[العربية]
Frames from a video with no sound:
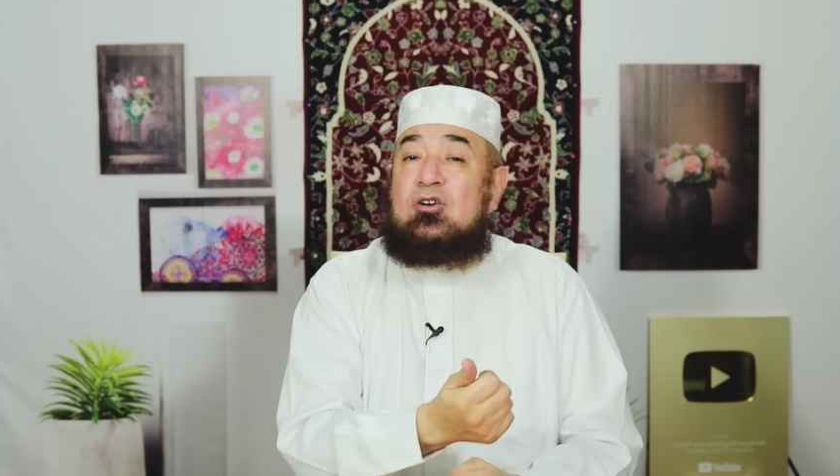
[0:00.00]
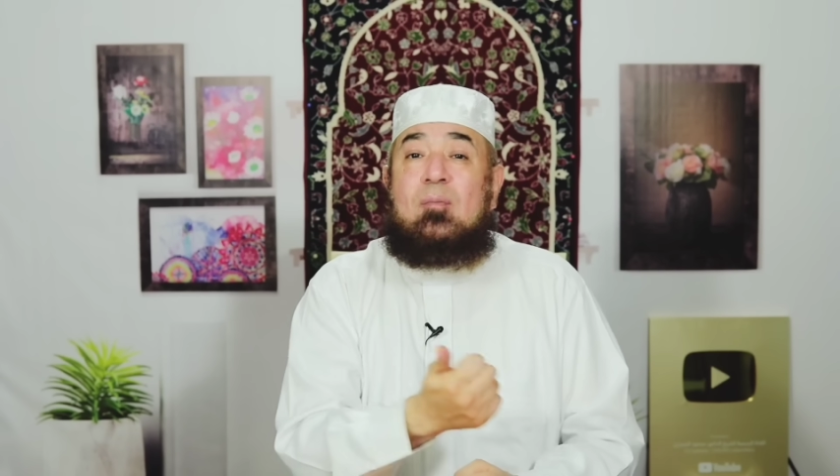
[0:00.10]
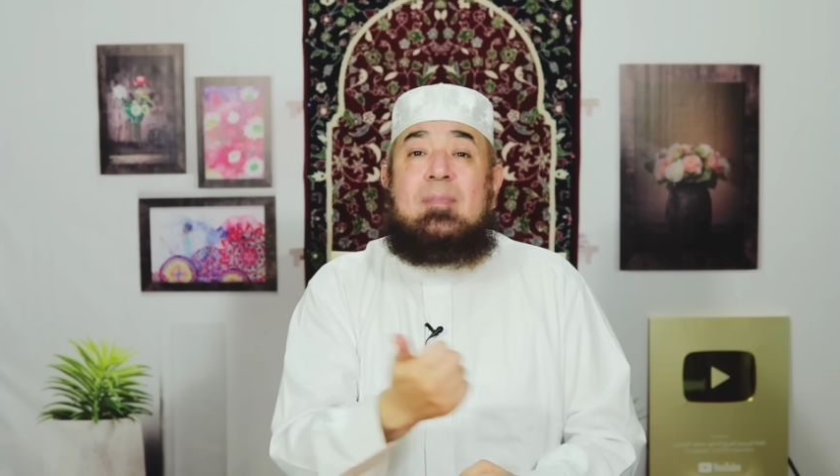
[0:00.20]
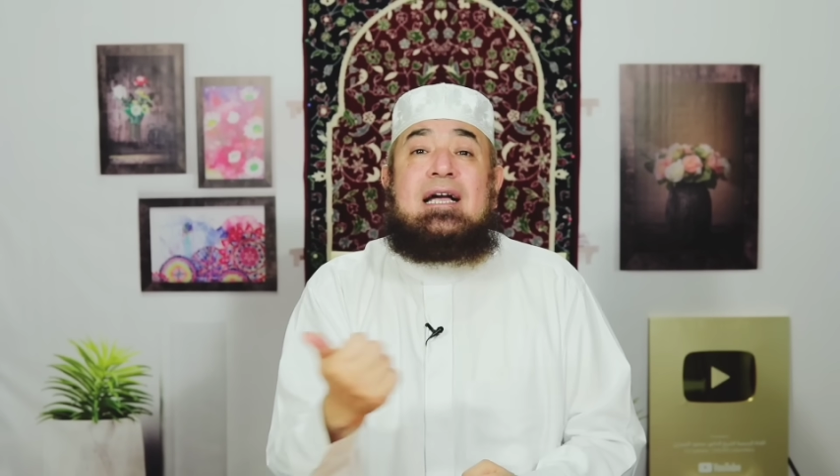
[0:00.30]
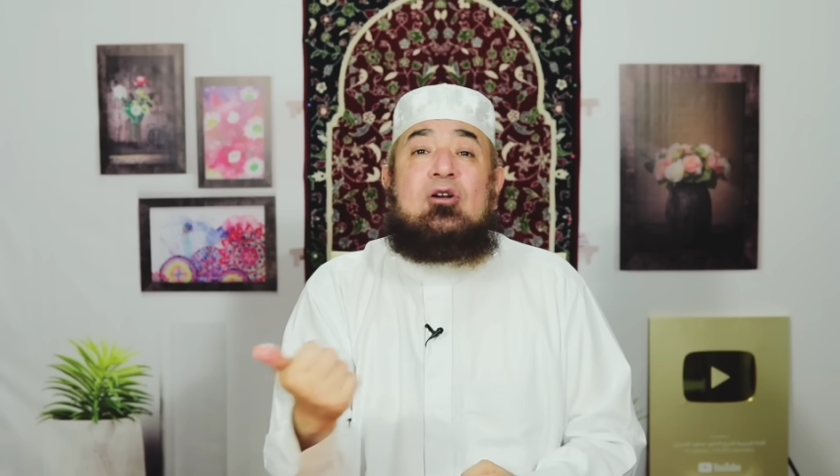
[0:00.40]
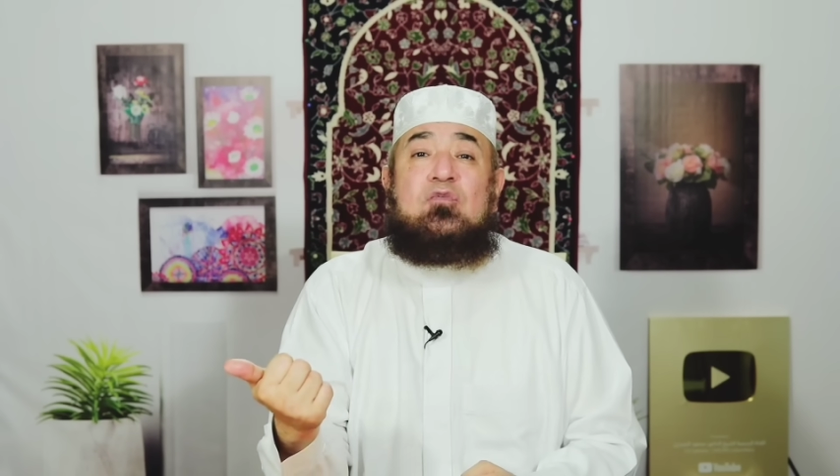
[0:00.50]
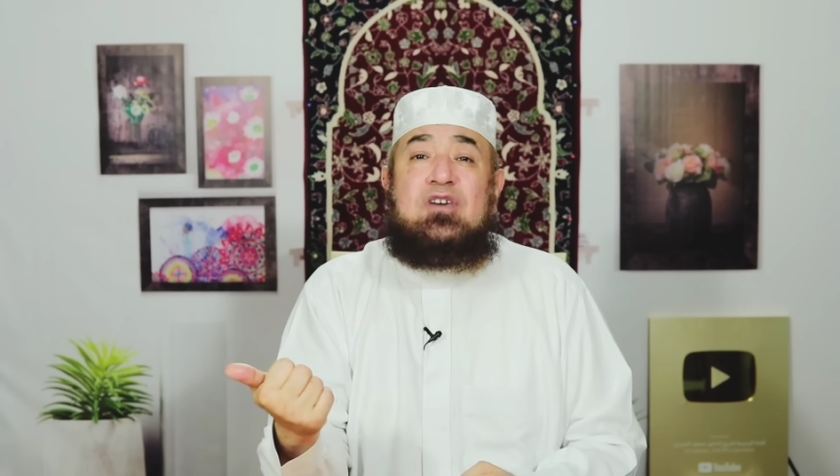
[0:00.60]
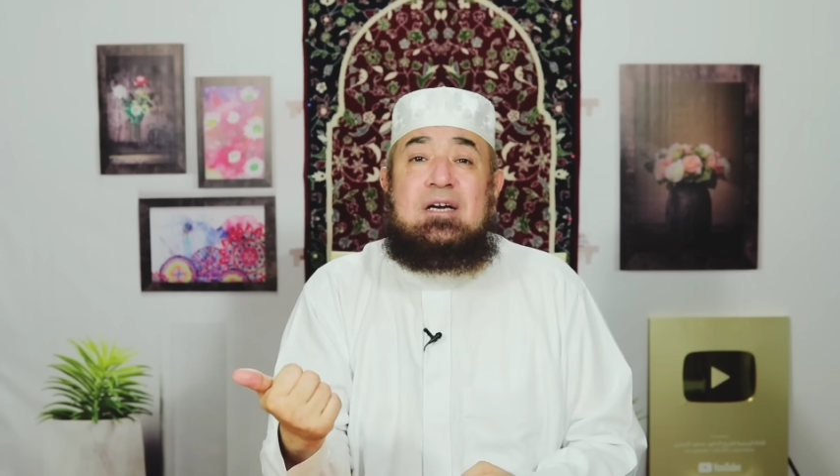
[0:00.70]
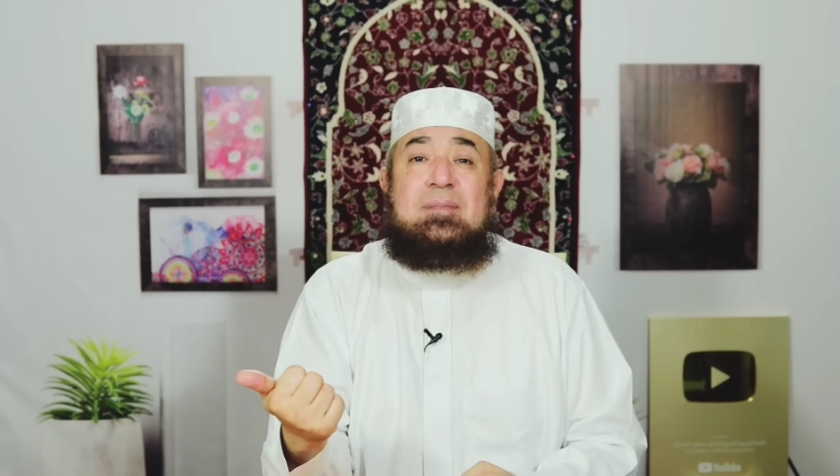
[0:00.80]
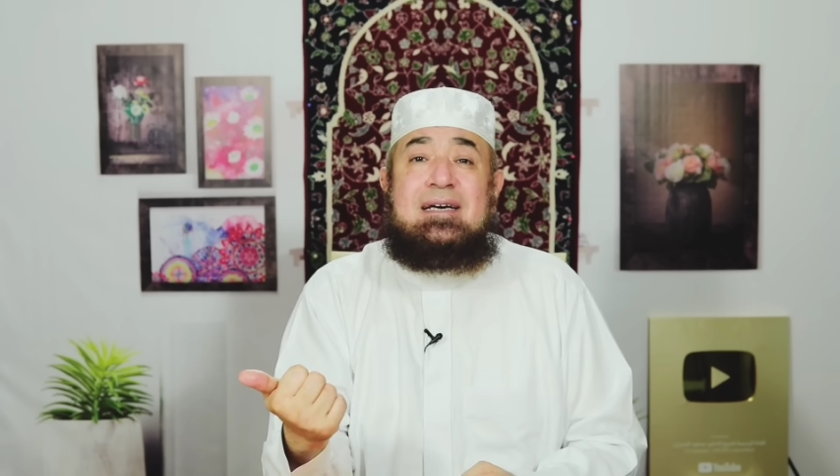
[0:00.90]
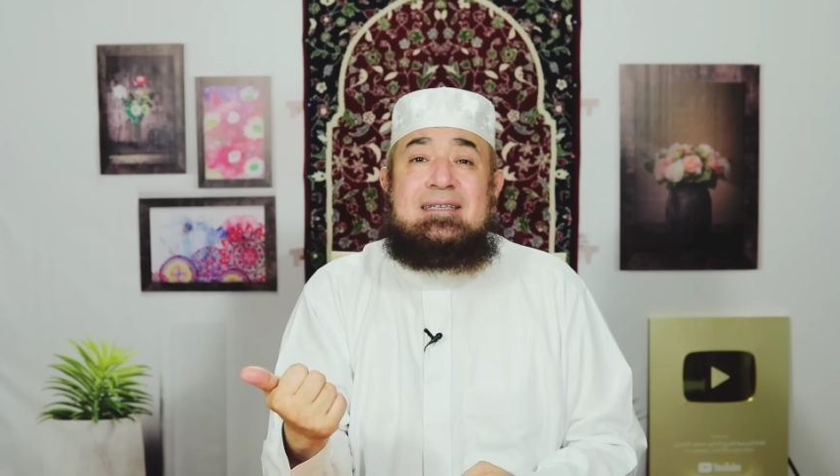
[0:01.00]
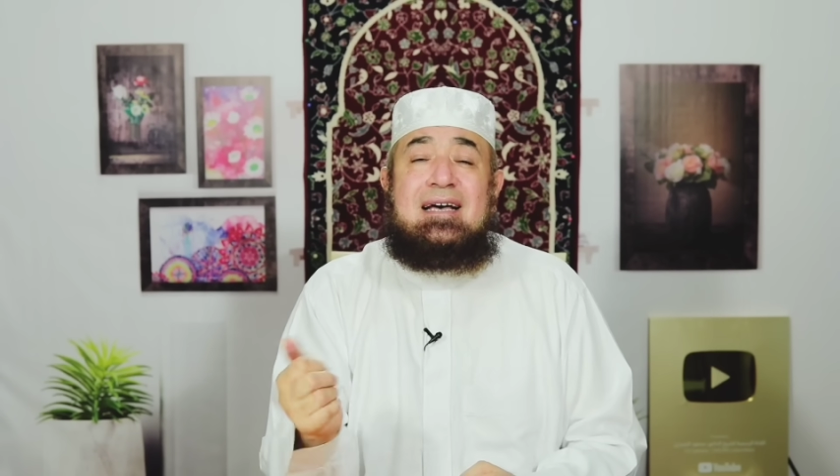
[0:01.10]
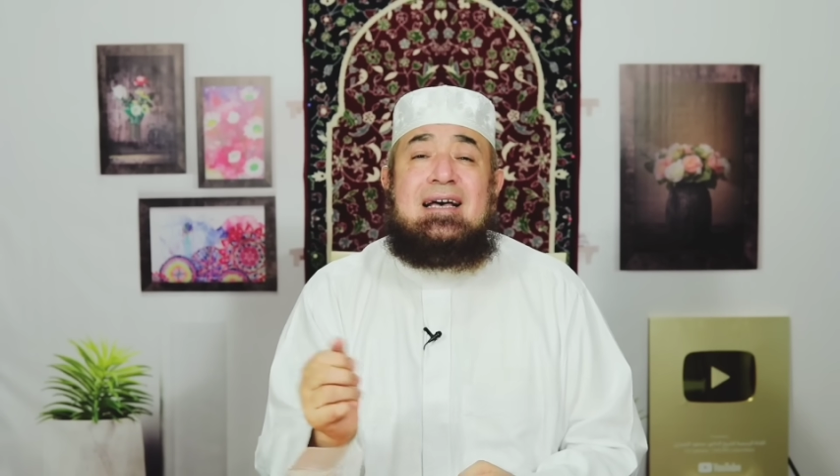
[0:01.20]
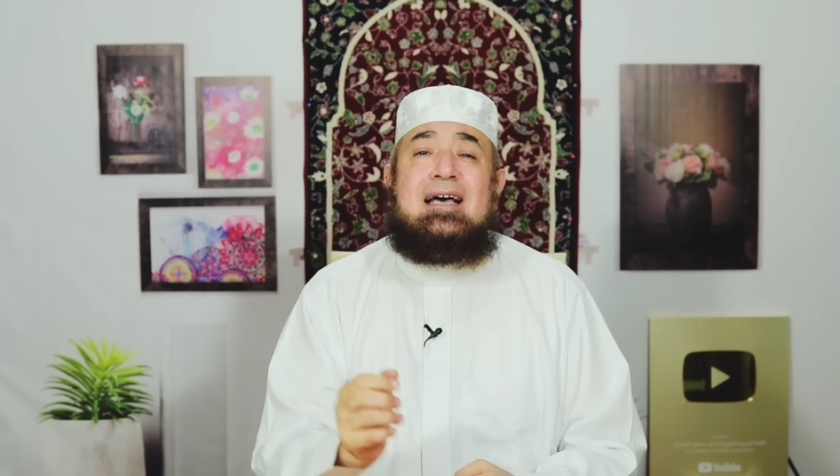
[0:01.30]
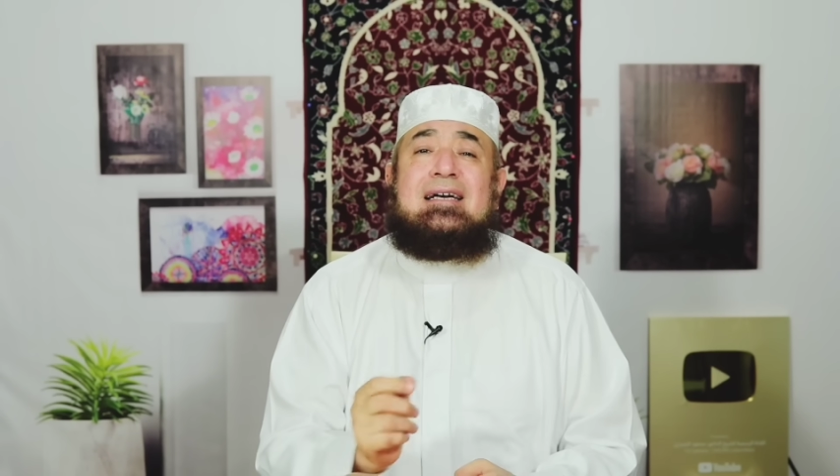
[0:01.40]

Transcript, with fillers: ان هم كانوا في عباده